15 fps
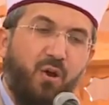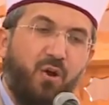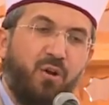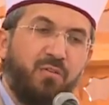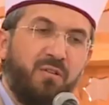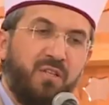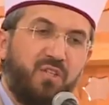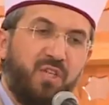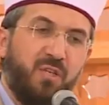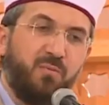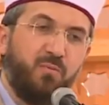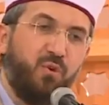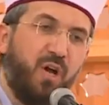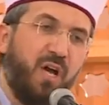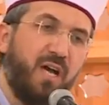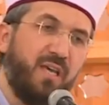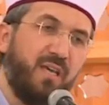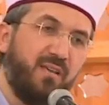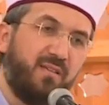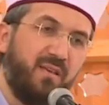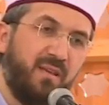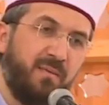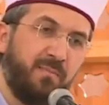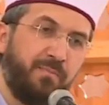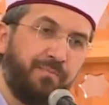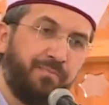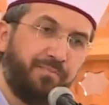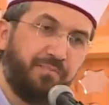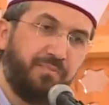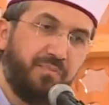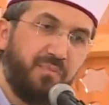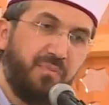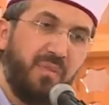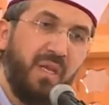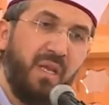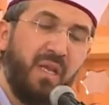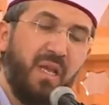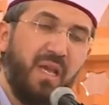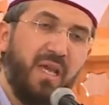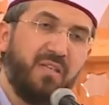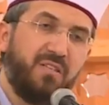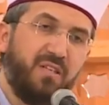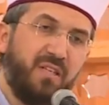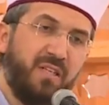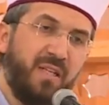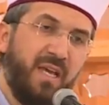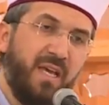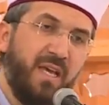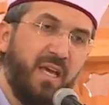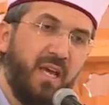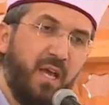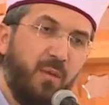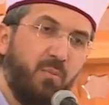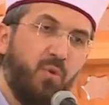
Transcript: Onun için bu ayetin ecrine